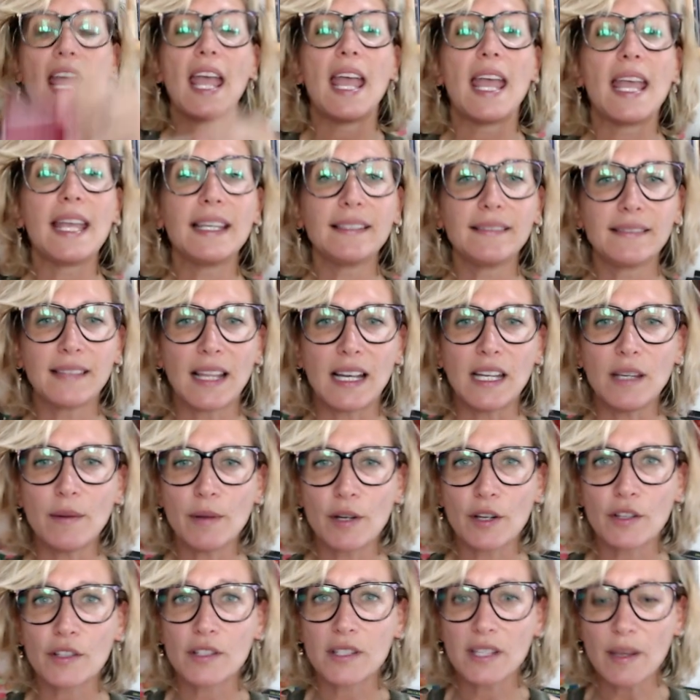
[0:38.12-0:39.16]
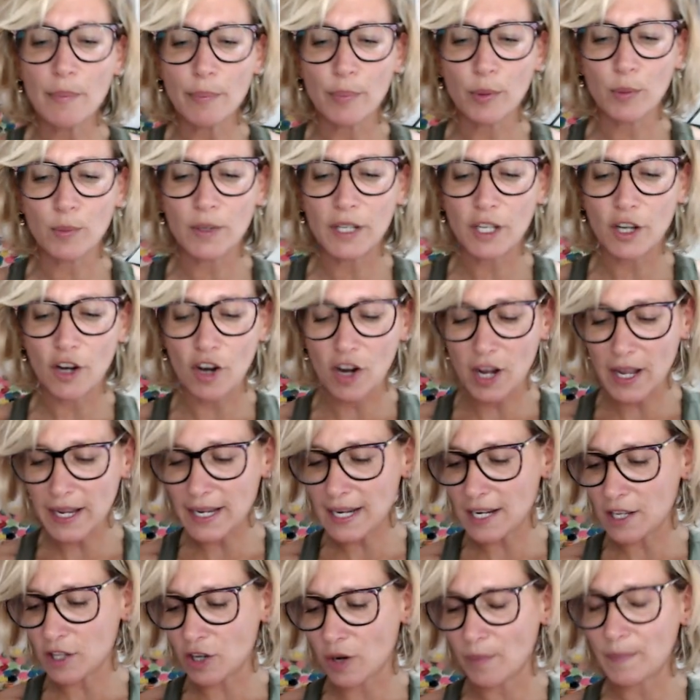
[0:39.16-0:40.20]
Este libro se publicó en
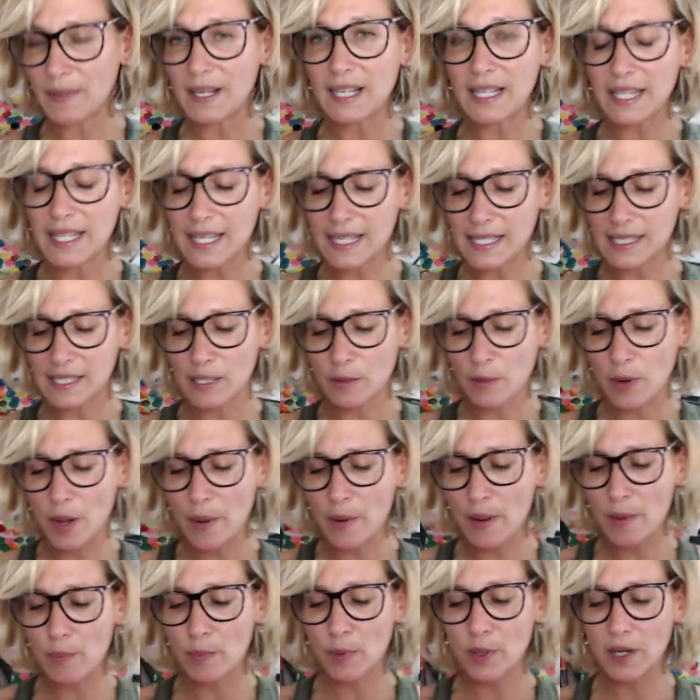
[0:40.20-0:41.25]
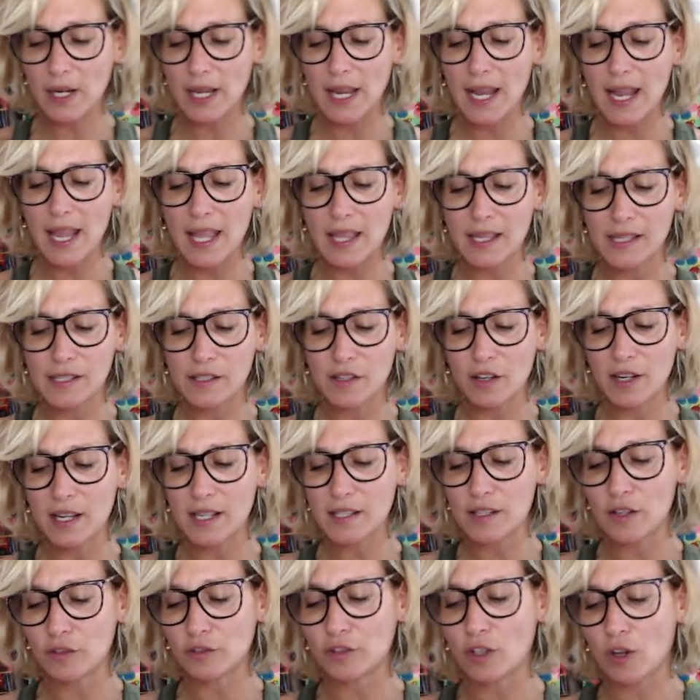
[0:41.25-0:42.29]
el 2019 por
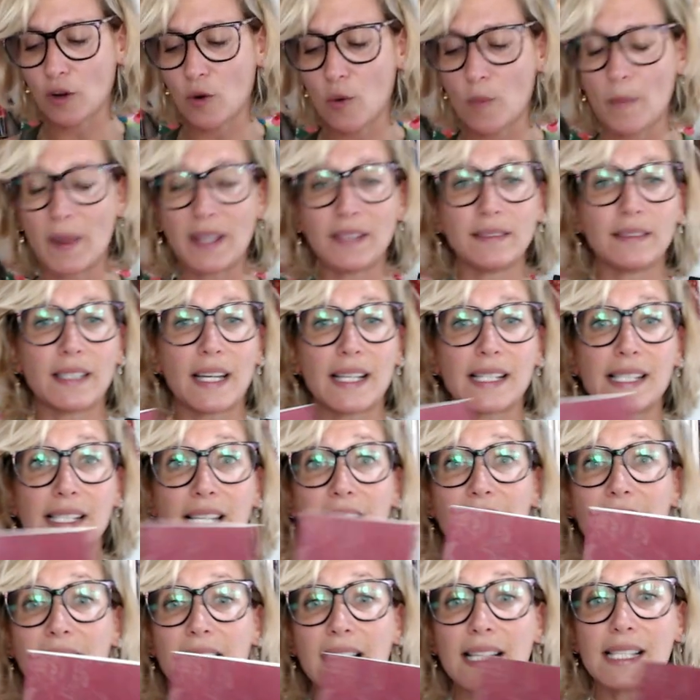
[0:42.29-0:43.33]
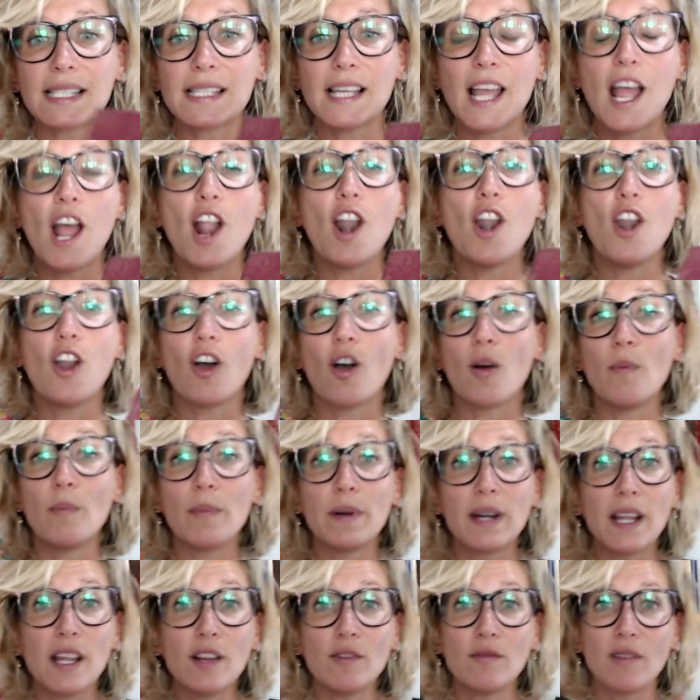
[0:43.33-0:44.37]
Ediciones Documenta Escénicas. Lo
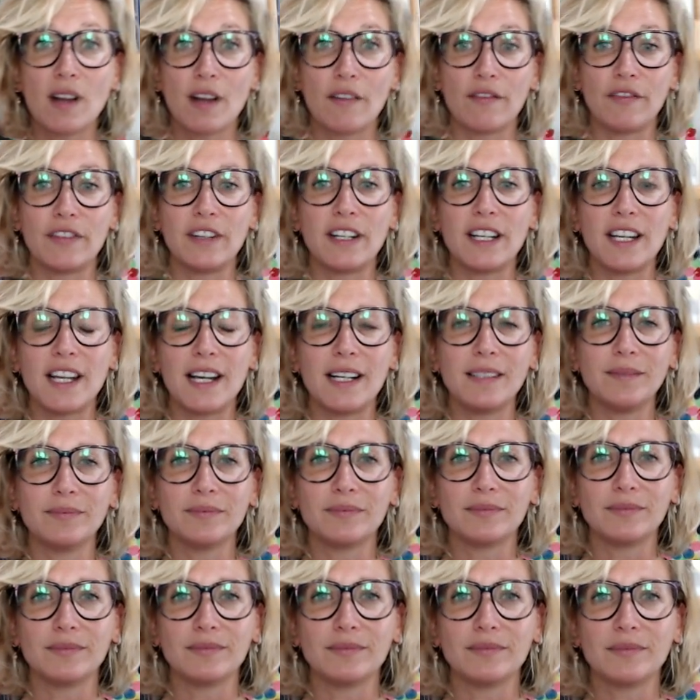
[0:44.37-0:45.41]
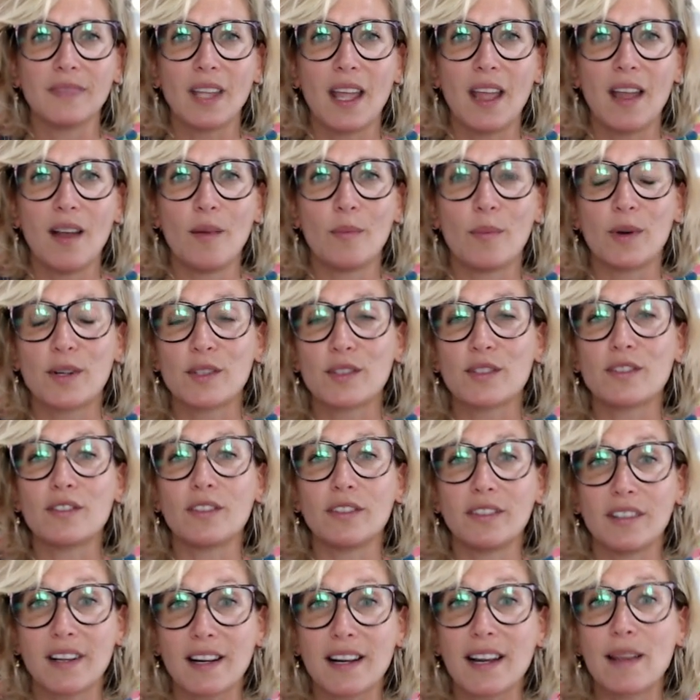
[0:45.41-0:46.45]
compré en una feria por eso
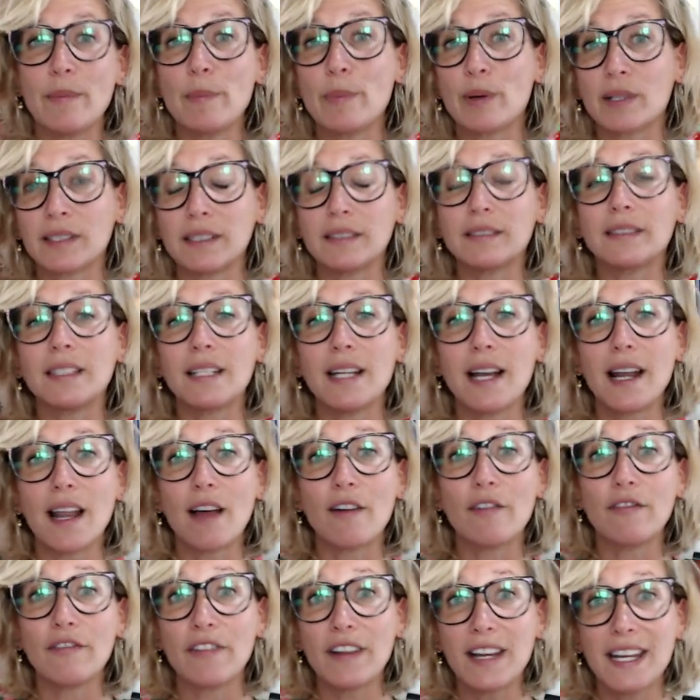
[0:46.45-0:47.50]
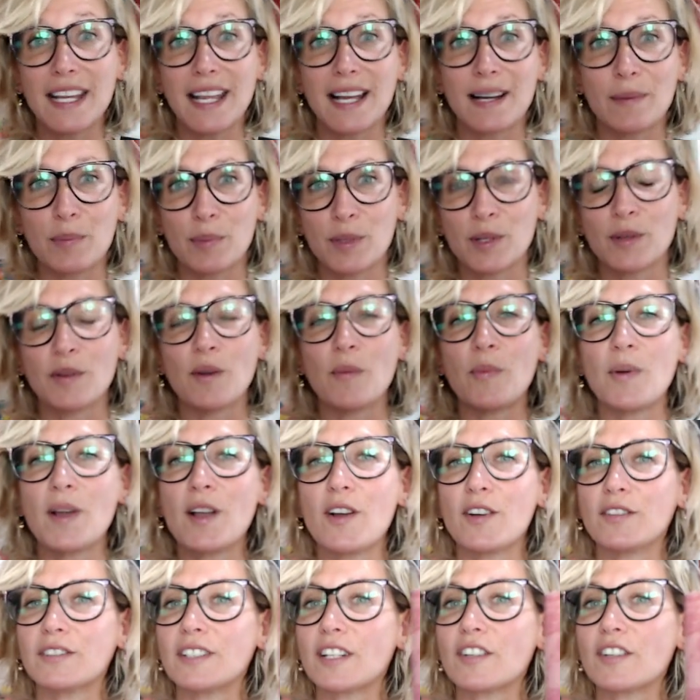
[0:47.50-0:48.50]
son re importante ir a las ferias, porque uno puede encontrar